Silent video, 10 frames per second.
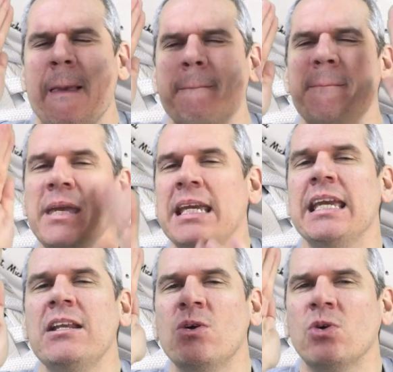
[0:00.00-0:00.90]

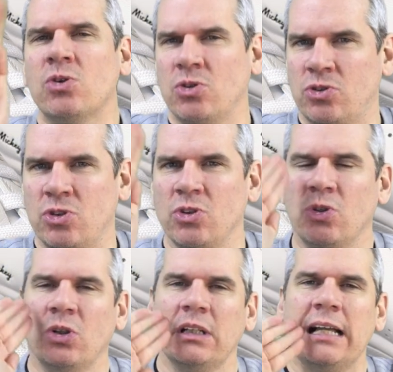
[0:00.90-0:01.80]
右の靴
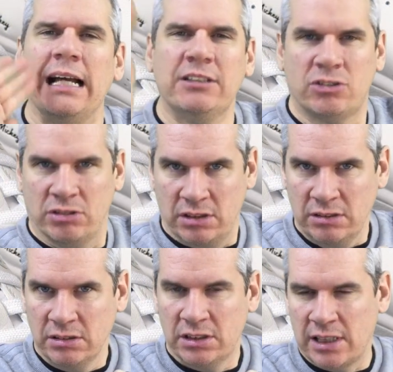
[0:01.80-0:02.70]
の
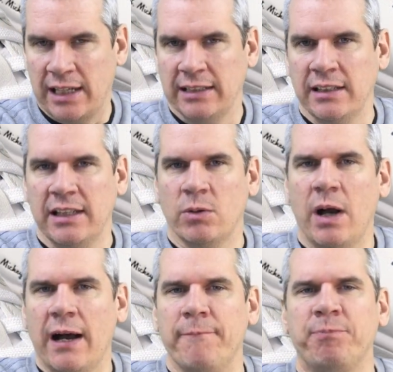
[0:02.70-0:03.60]
ラテラルサイドに
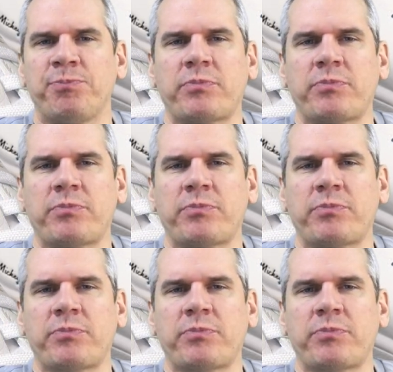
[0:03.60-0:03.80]
は、